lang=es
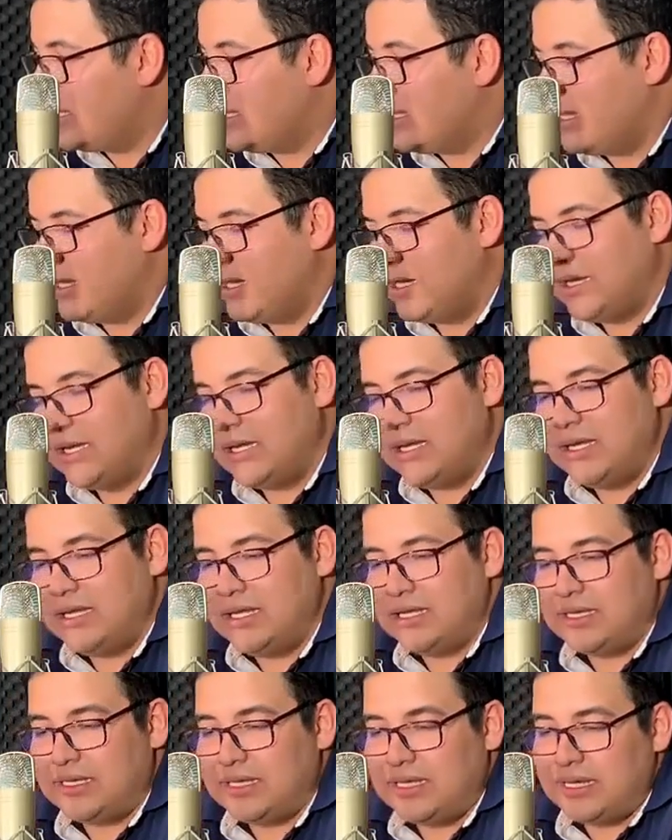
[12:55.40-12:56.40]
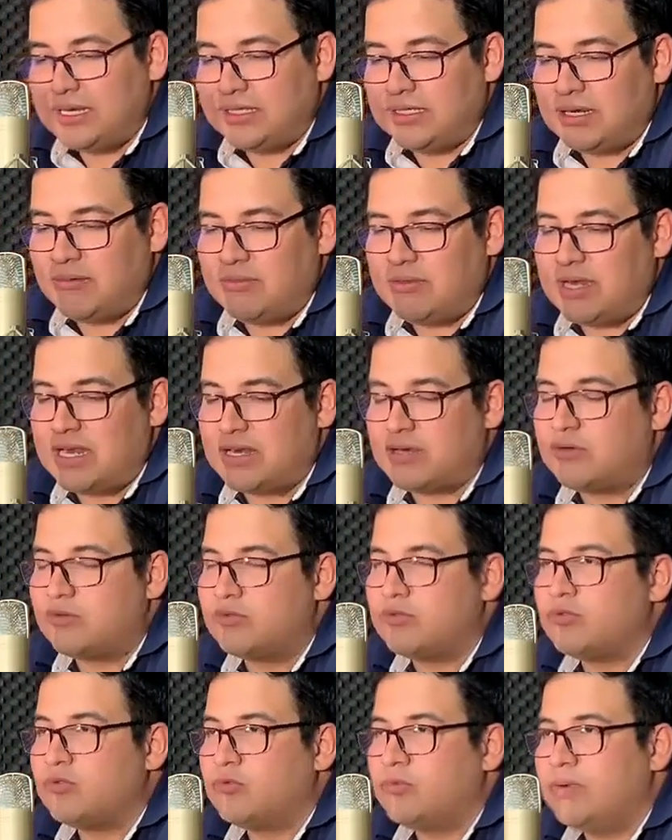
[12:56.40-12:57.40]
que quiere terminar con
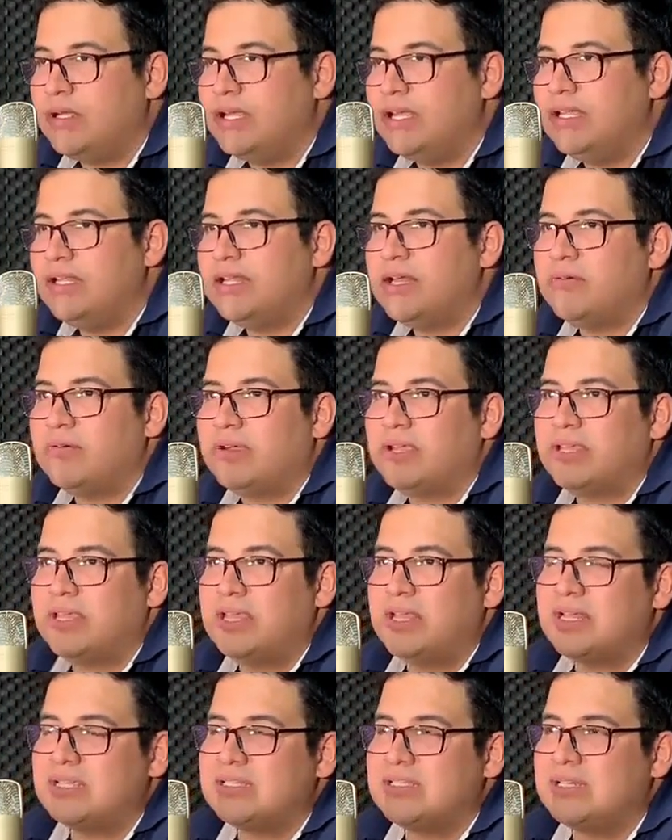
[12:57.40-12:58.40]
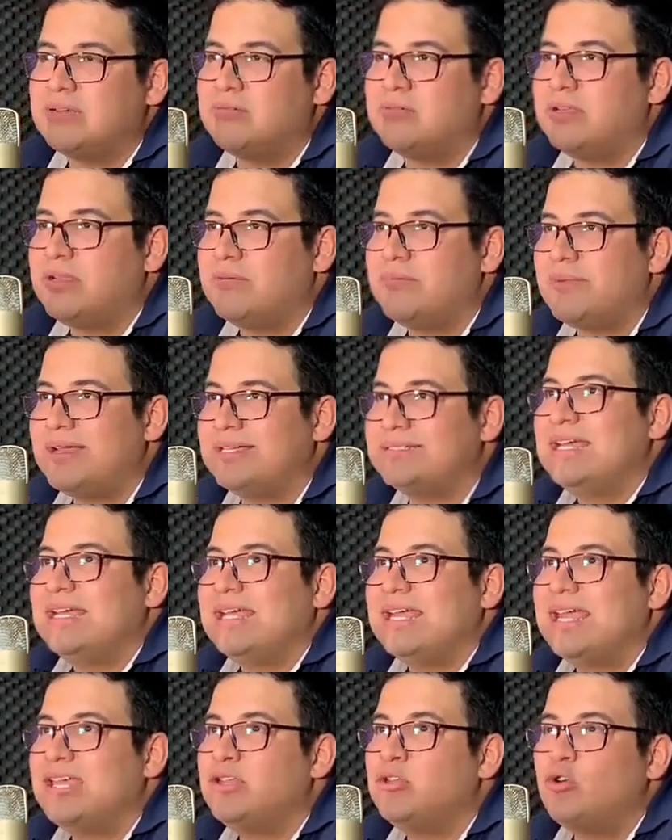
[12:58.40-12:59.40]
su vida o que quiere hacerlo y demás,
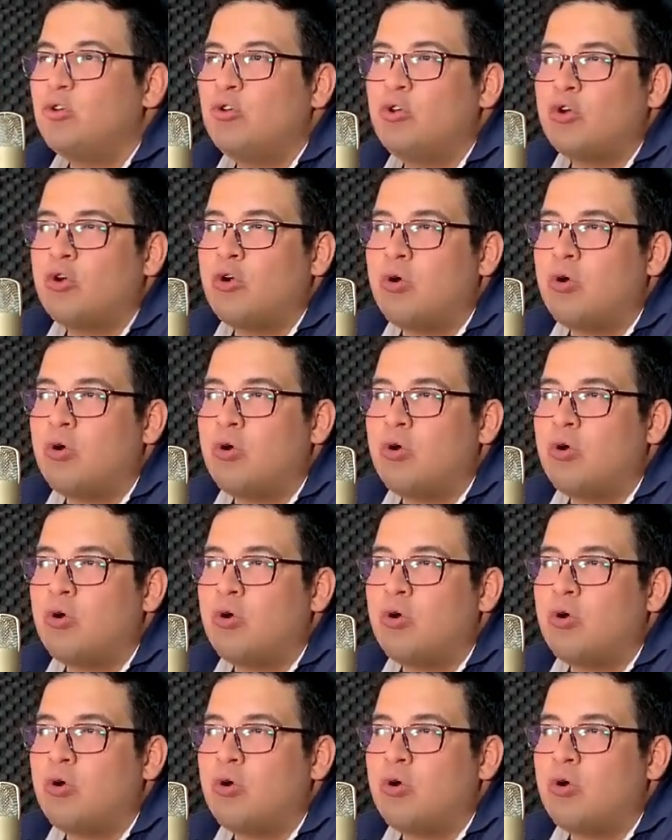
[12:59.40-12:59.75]
que yo lo